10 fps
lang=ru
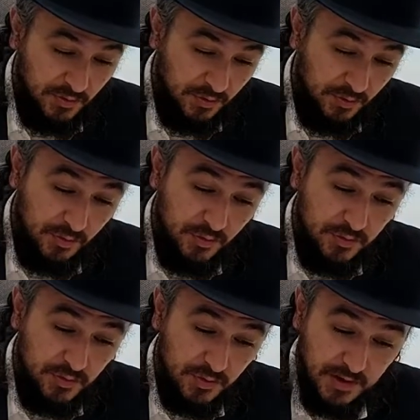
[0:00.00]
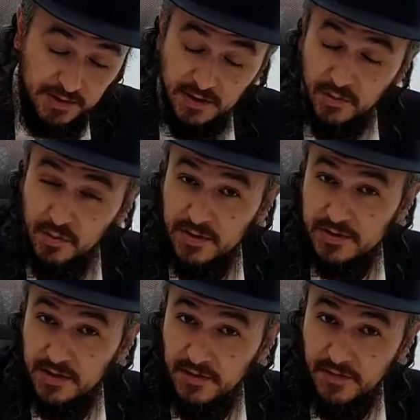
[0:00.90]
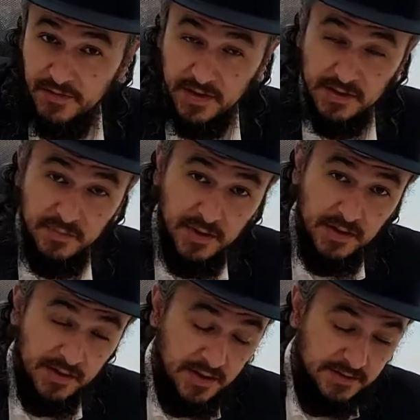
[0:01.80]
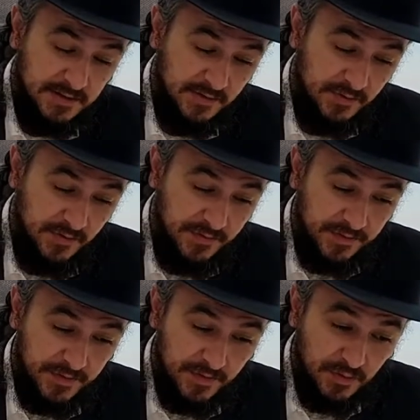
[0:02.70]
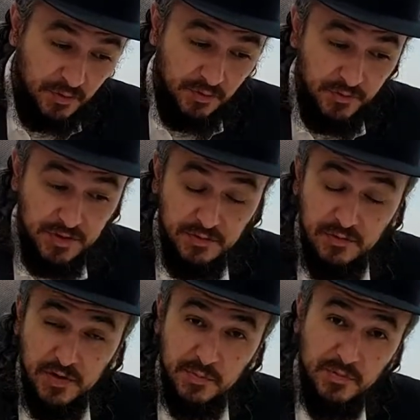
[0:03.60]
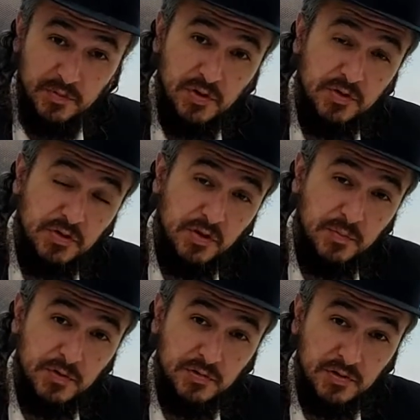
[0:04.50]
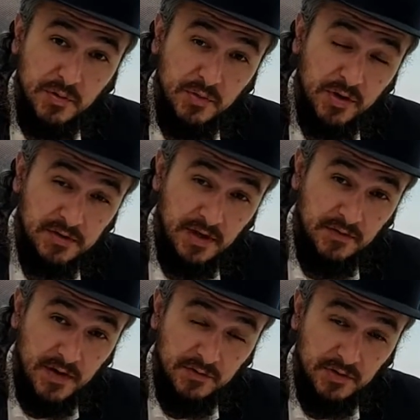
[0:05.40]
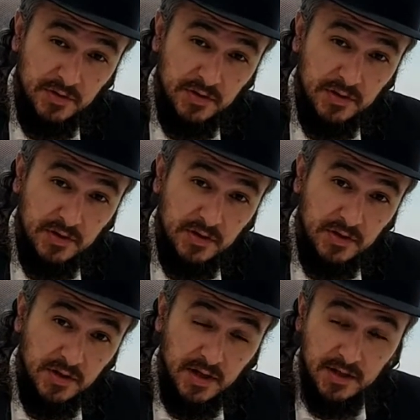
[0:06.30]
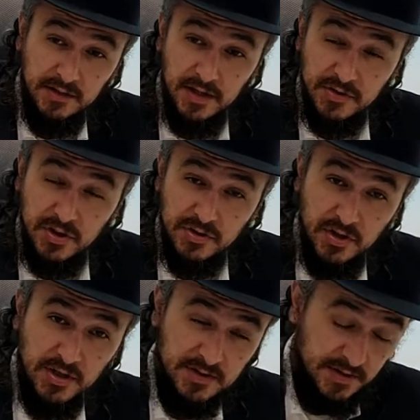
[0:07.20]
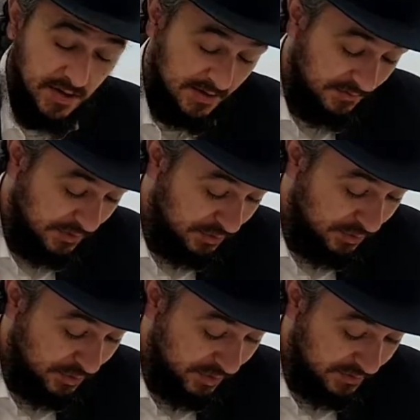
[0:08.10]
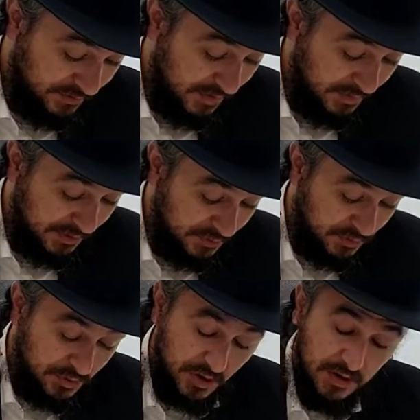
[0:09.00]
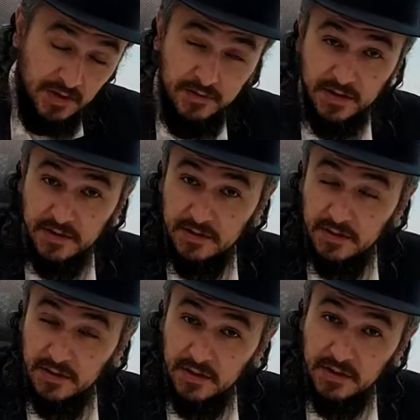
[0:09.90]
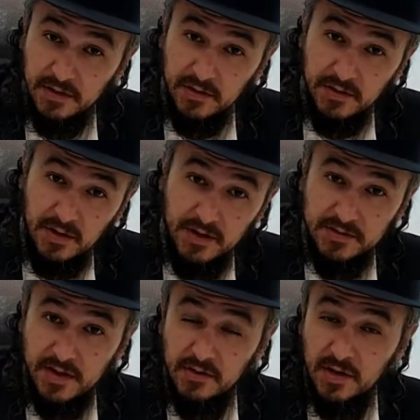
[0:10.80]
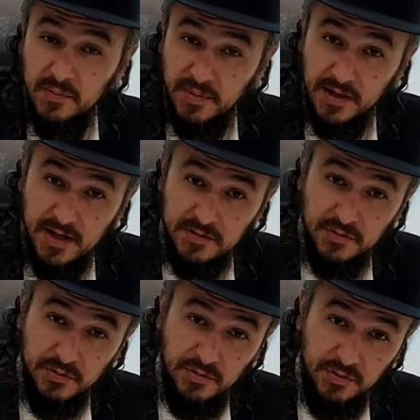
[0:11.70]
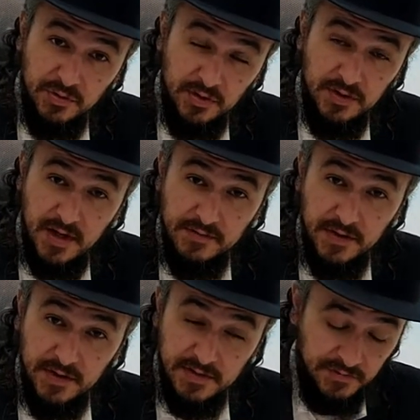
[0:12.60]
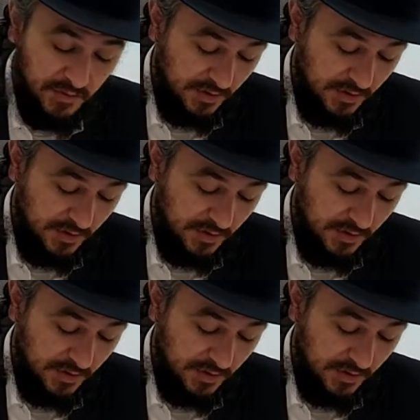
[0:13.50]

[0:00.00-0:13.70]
Он, когда на улице Раба Вигдал Миллер ходил, он увидел две женщины между собой разговаривают. И одна женщина рассказывает другой, своей подружке, и говорит, я сделала операцию недавно на свой